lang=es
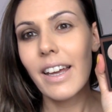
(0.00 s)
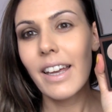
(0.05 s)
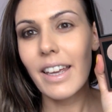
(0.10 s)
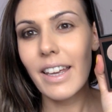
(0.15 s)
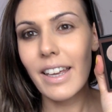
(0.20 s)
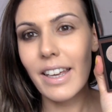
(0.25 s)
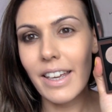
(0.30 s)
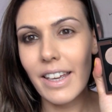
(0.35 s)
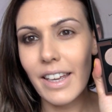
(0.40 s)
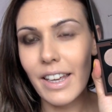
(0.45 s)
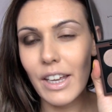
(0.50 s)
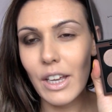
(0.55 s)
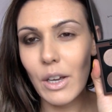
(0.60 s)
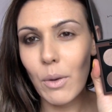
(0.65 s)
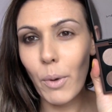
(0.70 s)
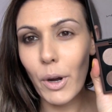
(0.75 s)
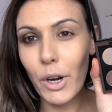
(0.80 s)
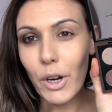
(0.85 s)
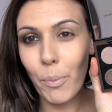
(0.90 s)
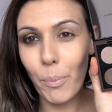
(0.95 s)
Y
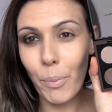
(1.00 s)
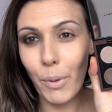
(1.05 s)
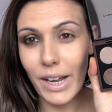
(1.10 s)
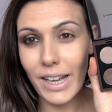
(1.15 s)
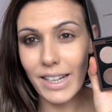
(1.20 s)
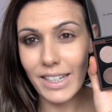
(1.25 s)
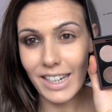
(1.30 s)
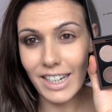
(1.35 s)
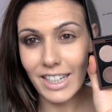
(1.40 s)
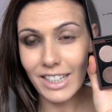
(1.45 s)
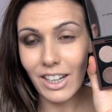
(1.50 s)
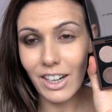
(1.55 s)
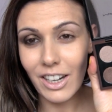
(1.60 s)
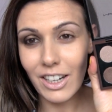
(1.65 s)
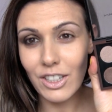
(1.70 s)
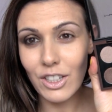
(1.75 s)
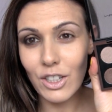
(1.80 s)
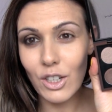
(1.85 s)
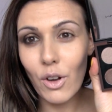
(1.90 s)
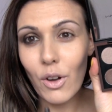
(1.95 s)
bueno, pues en esta
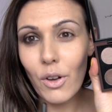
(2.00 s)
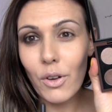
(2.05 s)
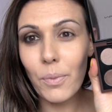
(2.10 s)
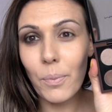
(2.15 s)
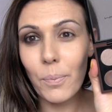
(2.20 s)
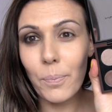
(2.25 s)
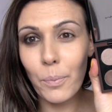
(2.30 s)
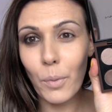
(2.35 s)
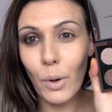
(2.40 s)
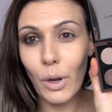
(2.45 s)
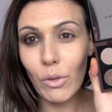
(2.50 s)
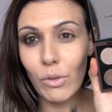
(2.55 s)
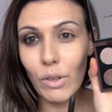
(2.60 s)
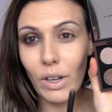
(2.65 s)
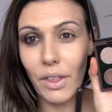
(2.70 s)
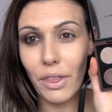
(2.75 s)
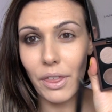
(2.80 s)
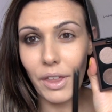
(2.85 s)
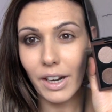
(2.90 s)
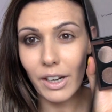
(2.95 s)
ocasión voy a
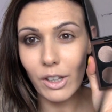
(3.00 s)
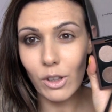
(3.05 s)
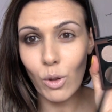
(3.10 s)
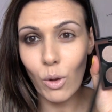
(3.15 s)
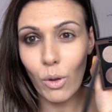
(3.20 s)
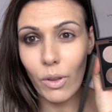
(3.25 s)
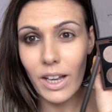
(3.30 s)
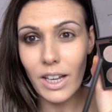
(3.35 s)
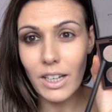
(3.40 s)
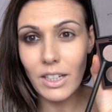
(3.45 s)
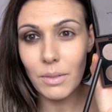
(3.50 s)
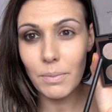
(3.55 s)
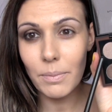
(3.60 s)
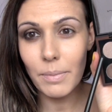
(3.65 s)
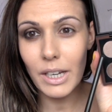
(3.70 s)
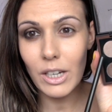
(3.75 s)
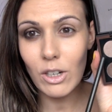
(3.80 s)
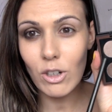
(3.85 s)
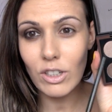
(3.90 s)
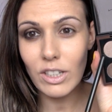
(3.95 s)
utilizar todas
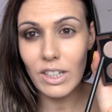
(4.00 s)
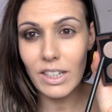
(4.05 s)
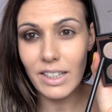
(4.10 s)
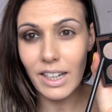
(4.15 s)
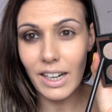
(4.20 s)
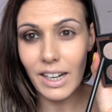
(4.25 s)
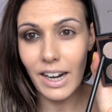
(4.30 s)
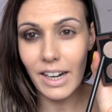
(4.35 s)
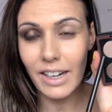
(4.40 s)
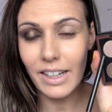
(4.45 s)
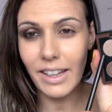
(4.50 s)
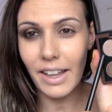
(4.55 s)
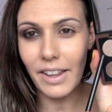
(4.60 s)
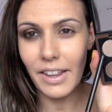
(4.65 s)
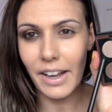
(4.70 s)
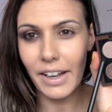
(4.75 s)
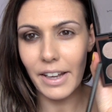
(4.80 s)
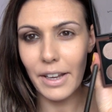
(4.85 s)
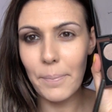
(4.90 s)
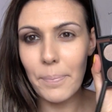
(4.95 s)
menos esta clarita
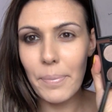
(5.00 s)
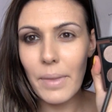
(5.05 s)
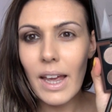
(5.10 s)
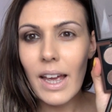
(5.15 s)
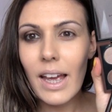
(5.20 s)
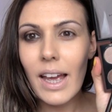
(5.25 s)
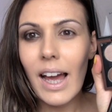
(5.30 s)
de aquí.